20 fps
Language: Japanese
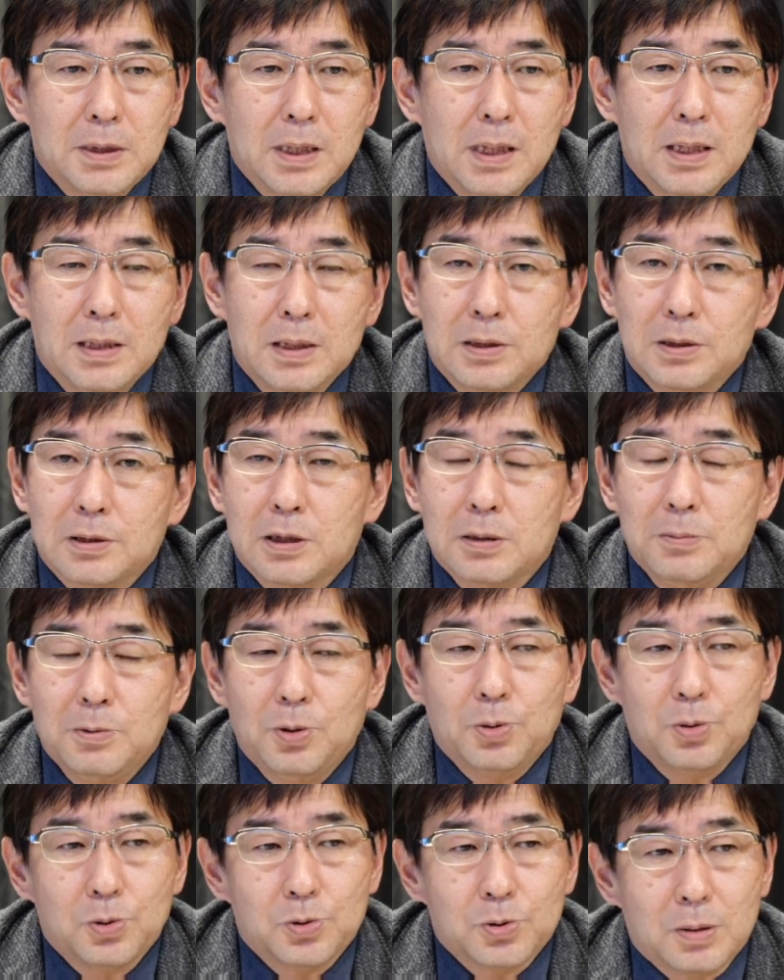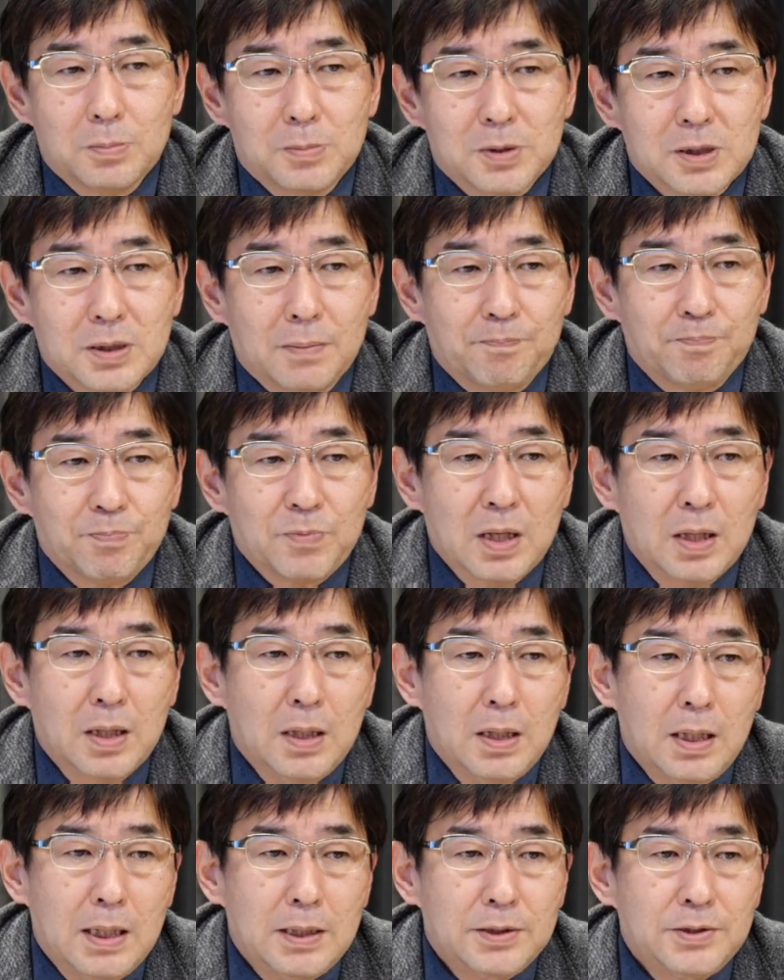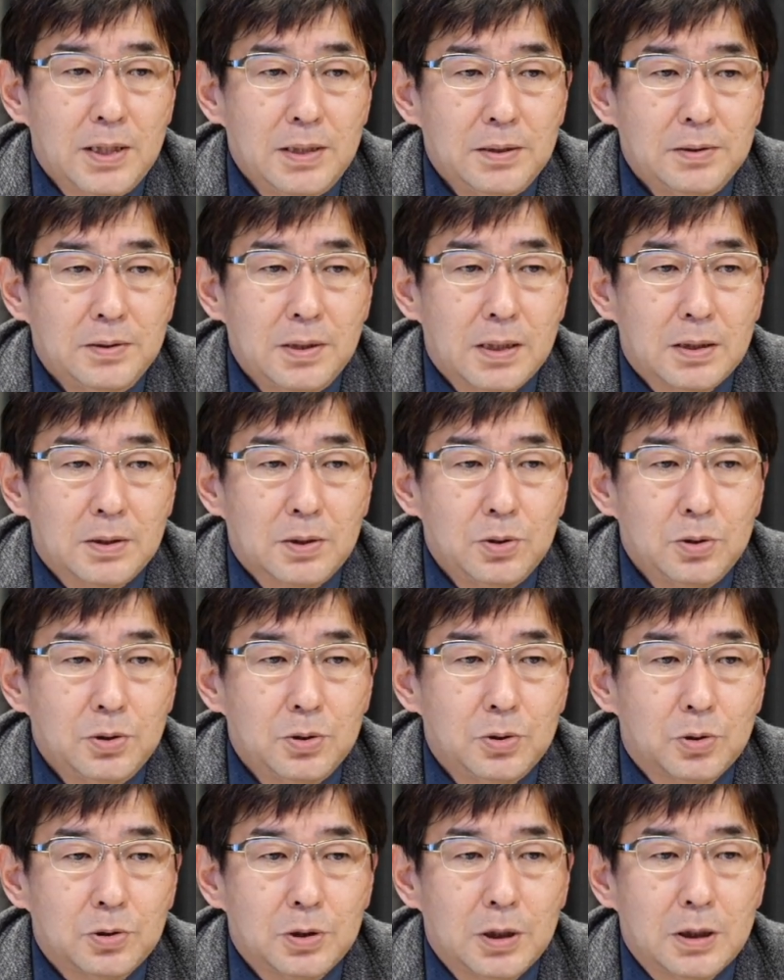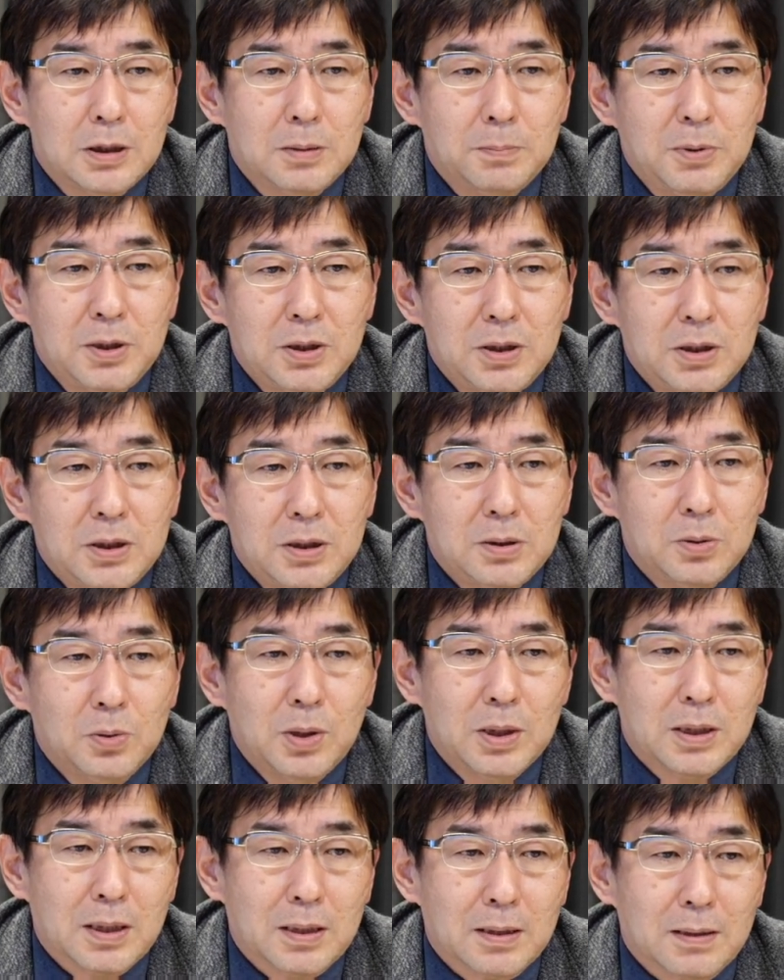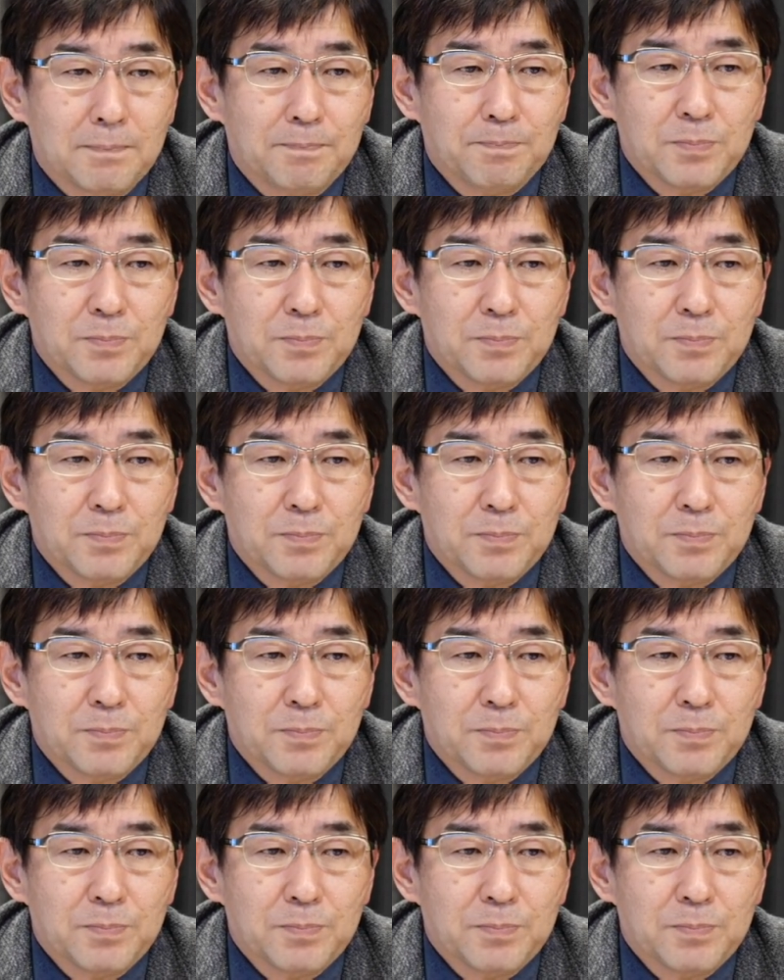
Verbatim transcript: が NHK でも報道されました1996年に BCC どうなったか